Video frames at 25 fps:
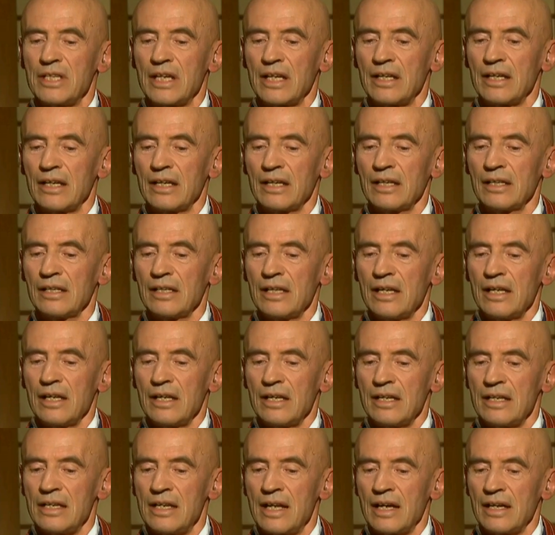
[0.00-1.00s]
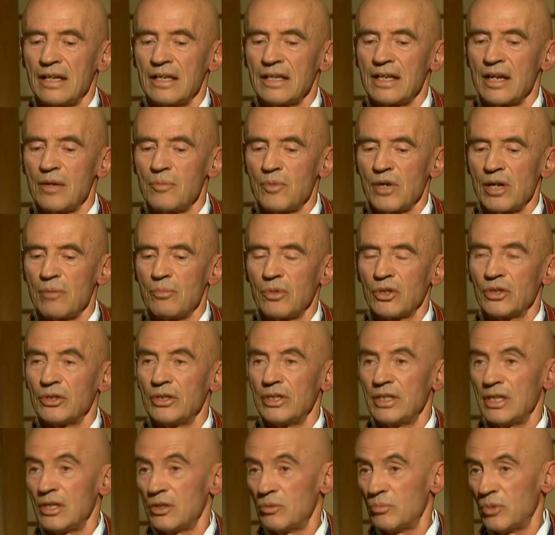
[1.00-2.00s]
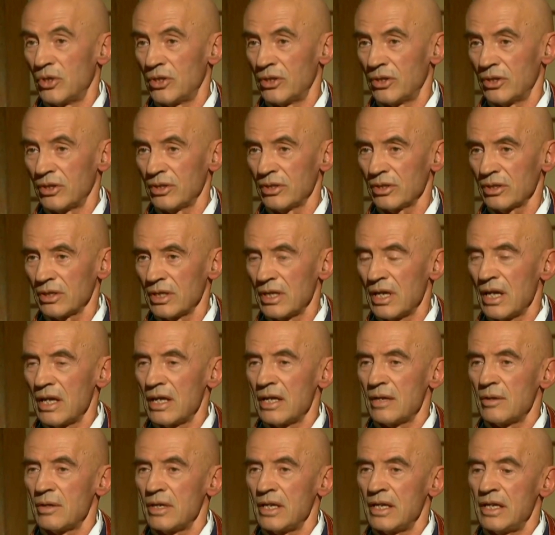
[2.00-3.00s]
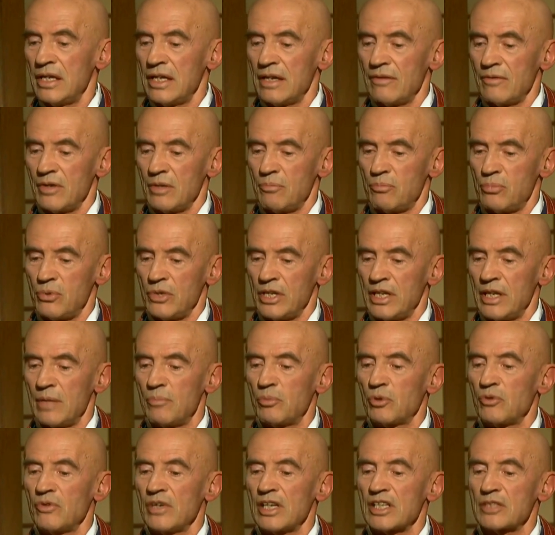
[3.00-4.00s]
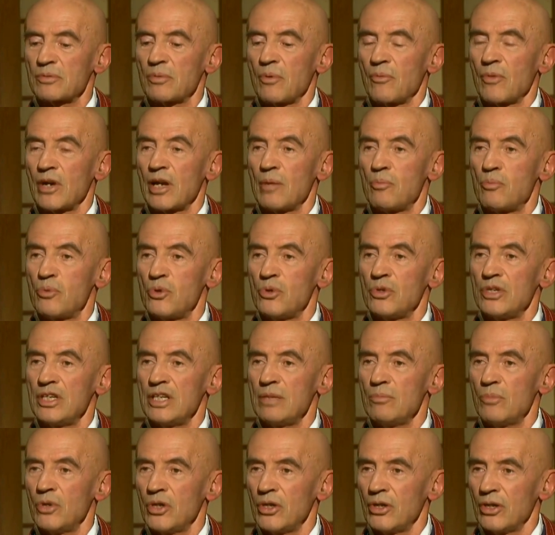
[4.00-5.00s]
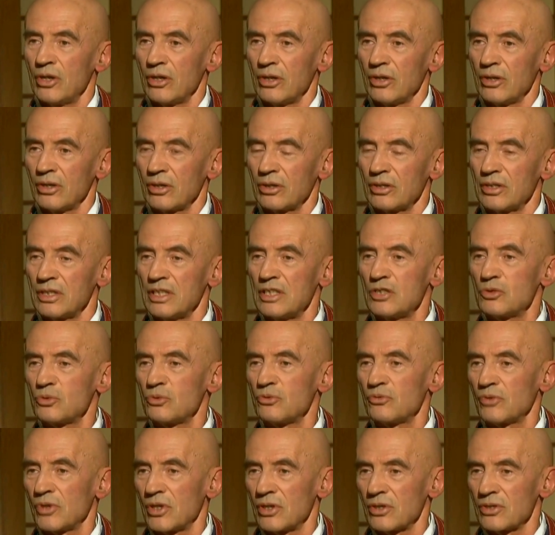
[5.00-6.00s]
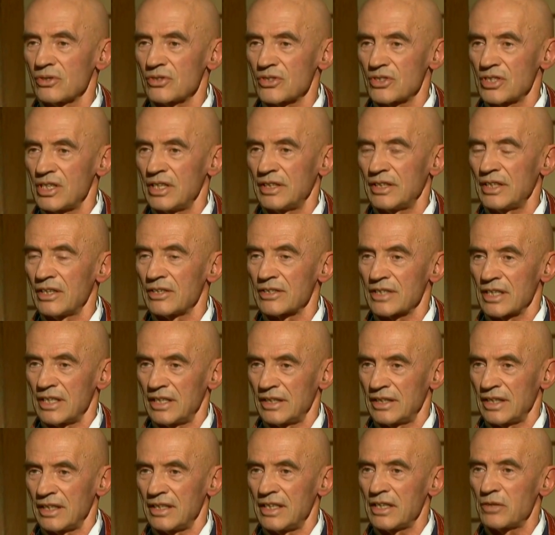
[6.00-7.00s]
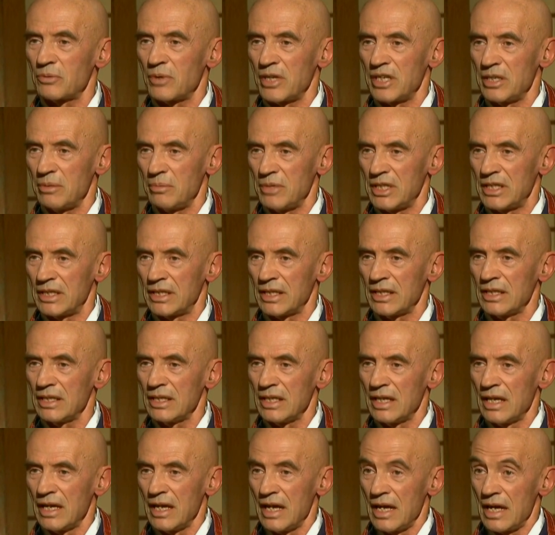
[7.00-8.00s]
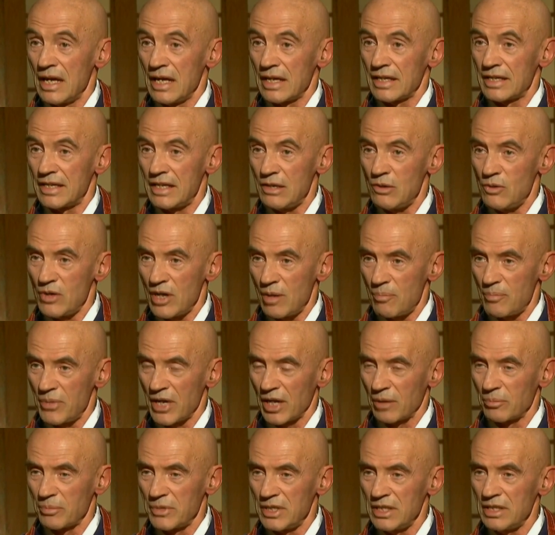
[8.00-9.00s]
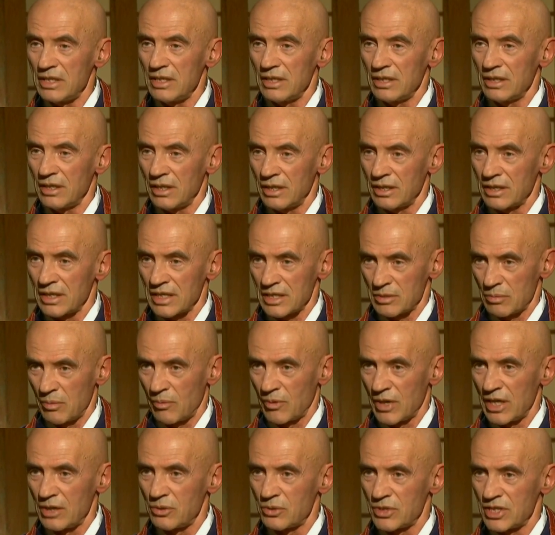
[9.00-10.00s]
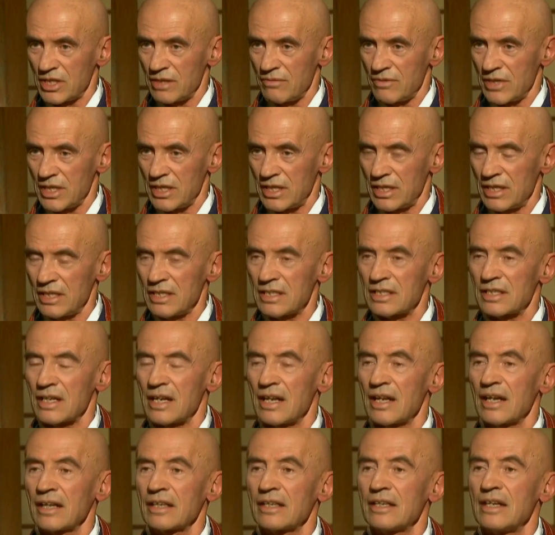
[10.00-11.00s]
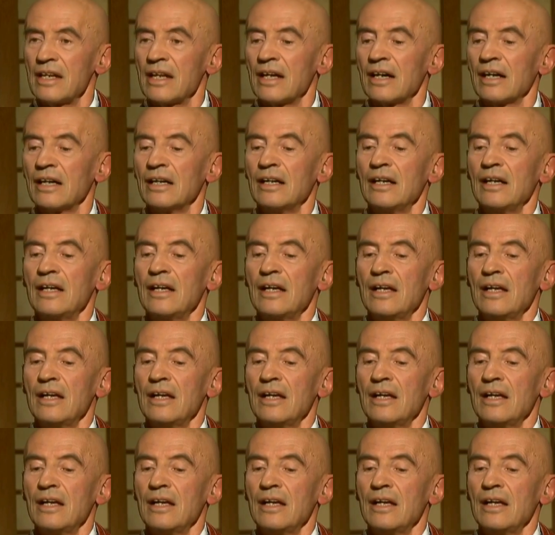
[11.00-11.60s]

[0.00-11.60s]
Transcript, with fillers: Dhyana, il a également abandonné le bonheur. Mhm. Il n'y avait, il n'éprouvait à ce moment-là plus ni bonheur ni souffrance. Il était dans un état d'équanimité qui lui a permis euh, à ce moment-là de s'éveiller. c'est là qu'il a